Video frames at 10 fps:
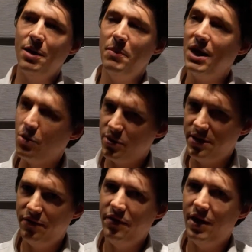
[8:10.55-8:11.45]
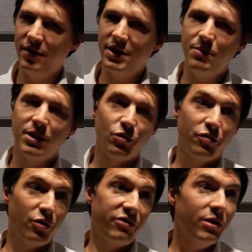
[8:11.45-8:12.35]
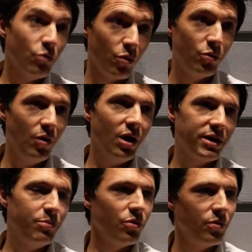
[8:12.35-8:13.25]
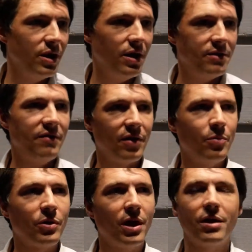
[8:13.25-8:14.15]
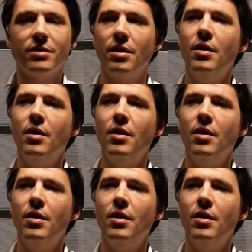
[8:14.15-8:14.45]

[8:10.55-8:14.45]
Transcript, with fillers: mais il l'a aussi fait avec des maîtres français, dont Renoir, qui pour lui était vraiment quelqu'un